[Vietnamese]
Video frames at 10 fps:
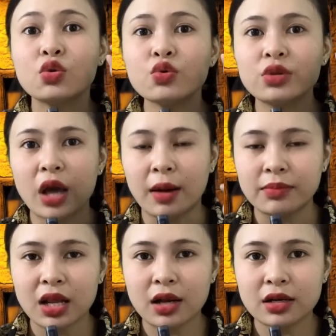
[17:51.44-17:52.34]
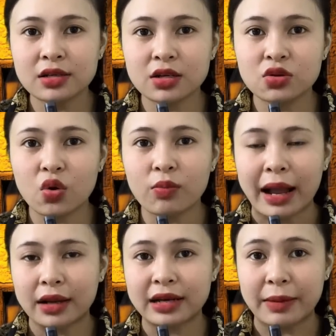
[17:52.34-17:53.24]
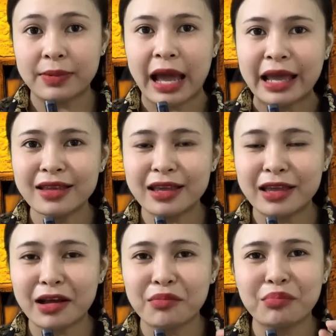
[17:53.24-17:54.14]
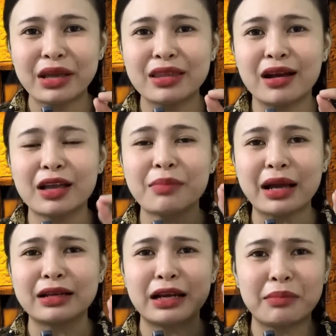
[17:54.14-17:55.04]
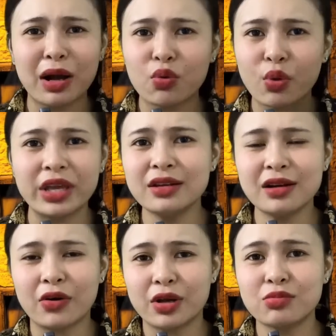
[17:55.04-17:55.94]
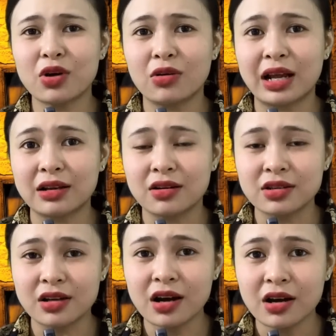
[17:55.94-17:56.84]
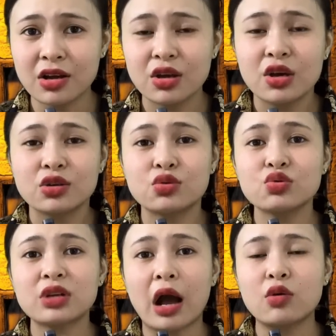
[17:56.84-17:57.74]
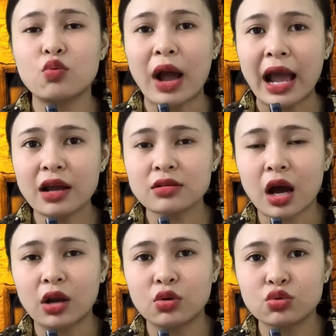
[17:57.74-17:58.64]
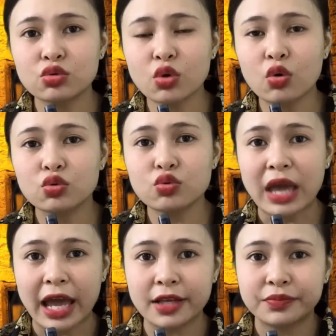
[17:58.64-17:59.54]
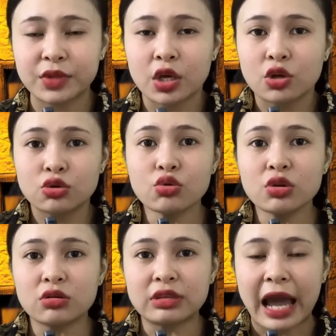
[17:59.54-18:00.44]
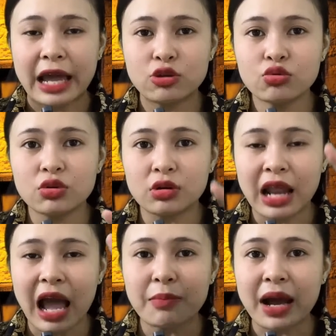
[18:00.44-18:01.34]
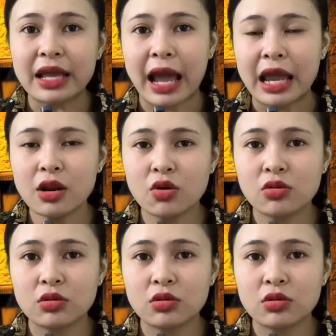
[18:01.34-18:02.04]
Chú dòm lên ở trên khuôn mặt đẹp gái kia, bây giờ cái mặt này là mặt quỷ rồi, không còn là người nữa. Chú sợ quá trời luôn, chú tuôn chú chạy. Chú vừa chạy chú vừa la bài hải